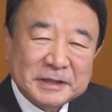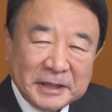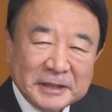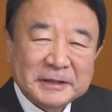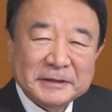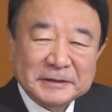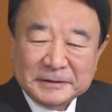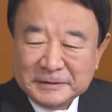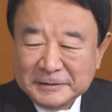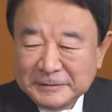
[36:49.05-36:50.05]
はい、
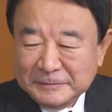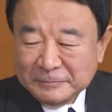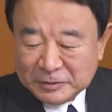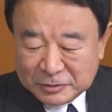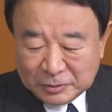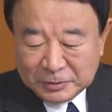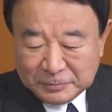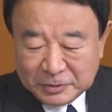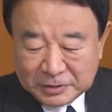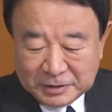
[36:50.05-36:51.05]
まあ、一人で
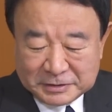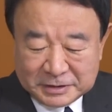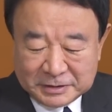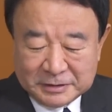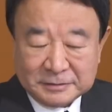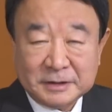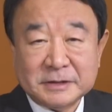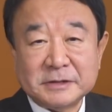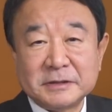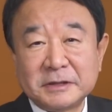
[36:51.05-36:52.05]
も理解してく
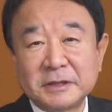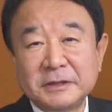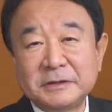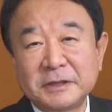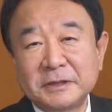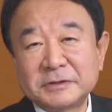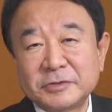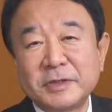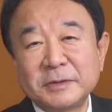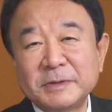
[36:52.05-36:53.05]
ださる方がいたら
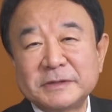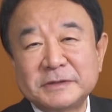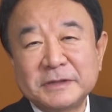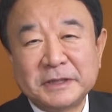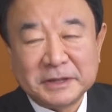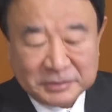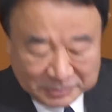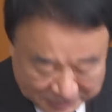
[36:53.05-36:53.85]
救われますありがとう